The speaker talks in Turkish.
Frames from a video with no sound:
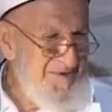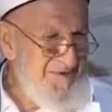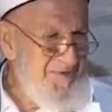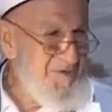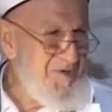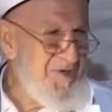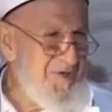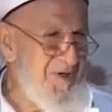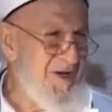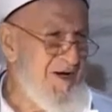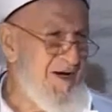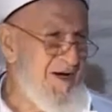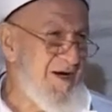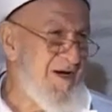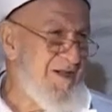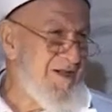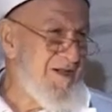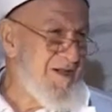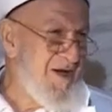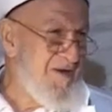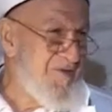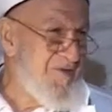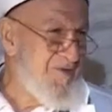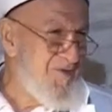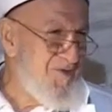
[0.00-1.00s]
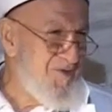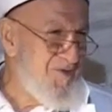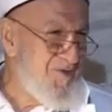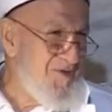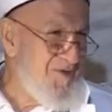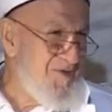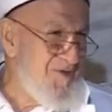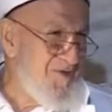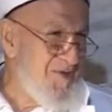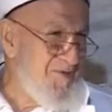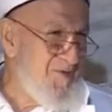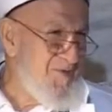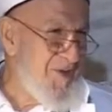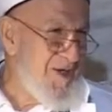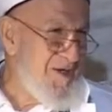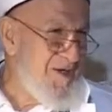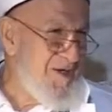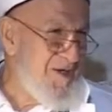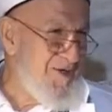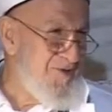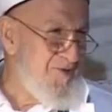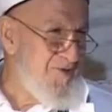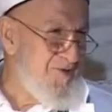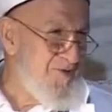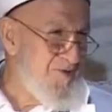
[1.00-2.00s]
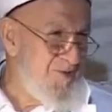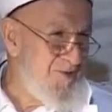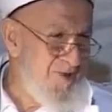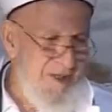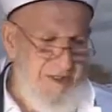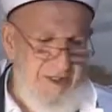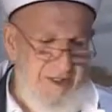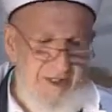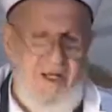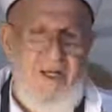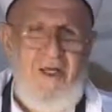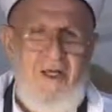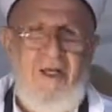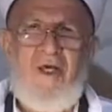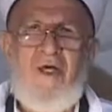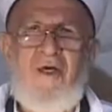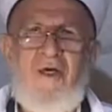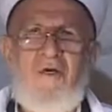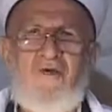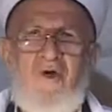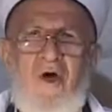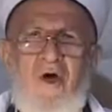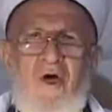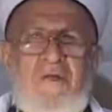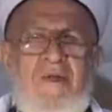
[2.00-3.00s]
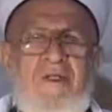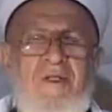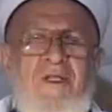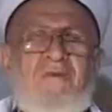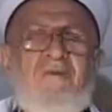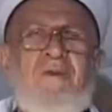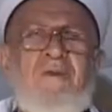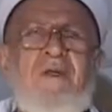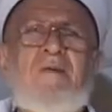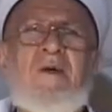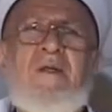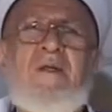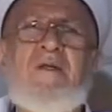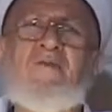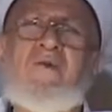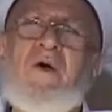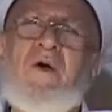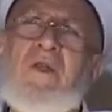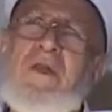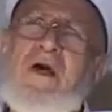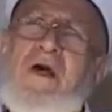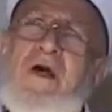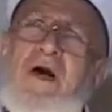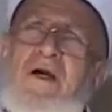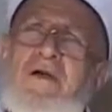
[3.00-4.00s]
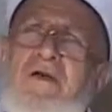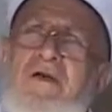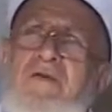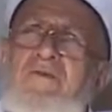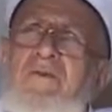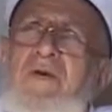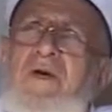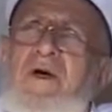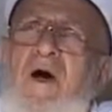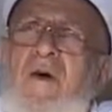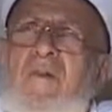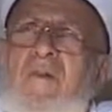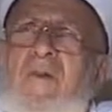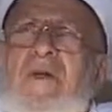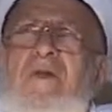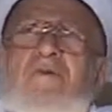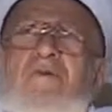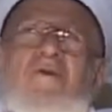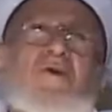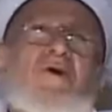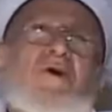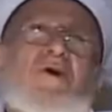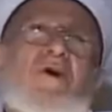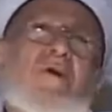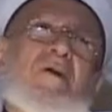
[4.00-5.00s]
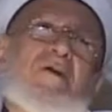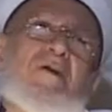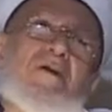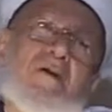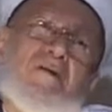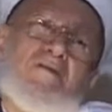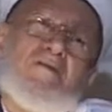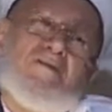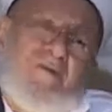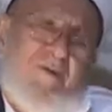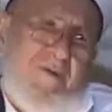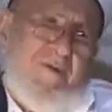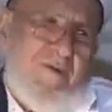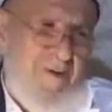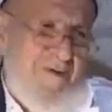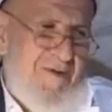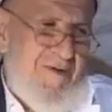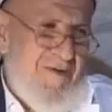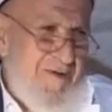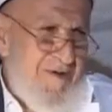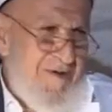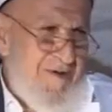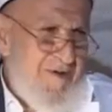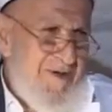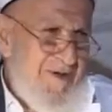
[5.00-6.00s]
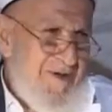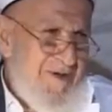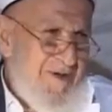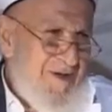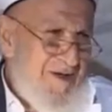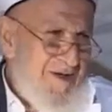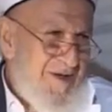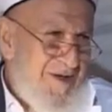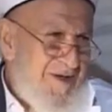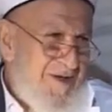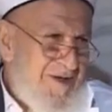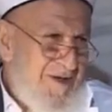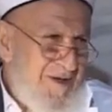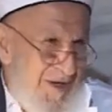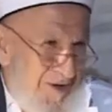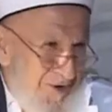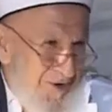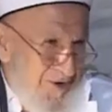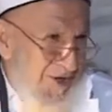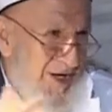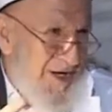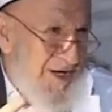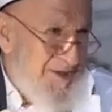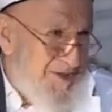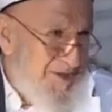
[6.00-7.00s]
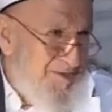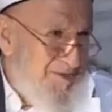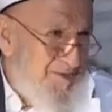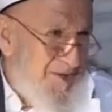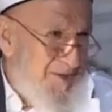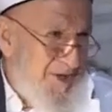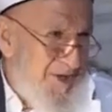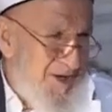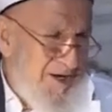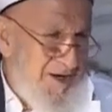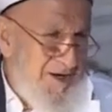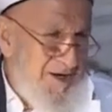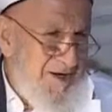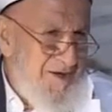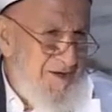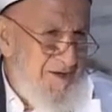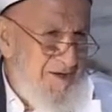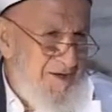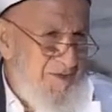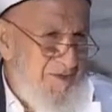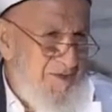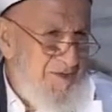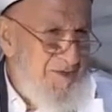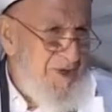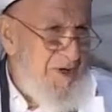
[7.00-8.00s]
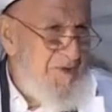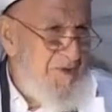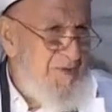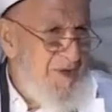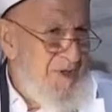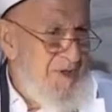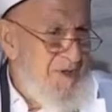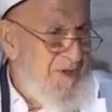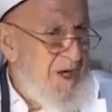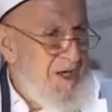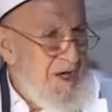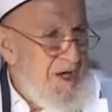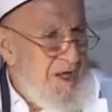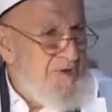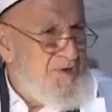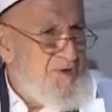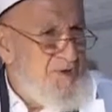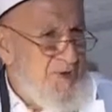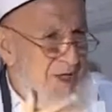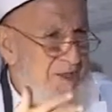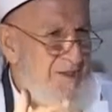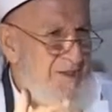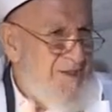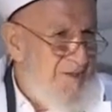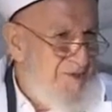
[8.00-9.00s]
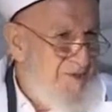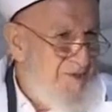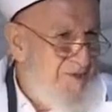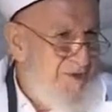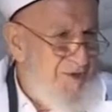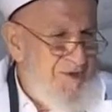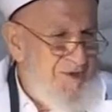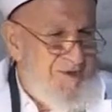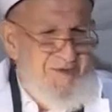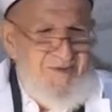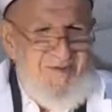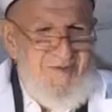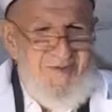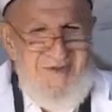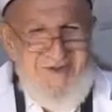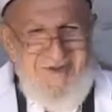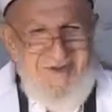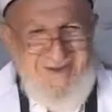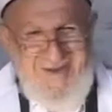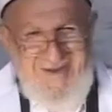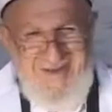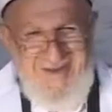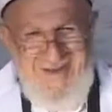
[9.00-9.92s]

Oraya Allah'ın huzurunda mahki kübrada. Görmedim bilmedim vallahi hakim bey. Haberim yok Allah'ım bey. Diyorlar şimdi ya. Yemin yalan şahitli buluyor şimdi.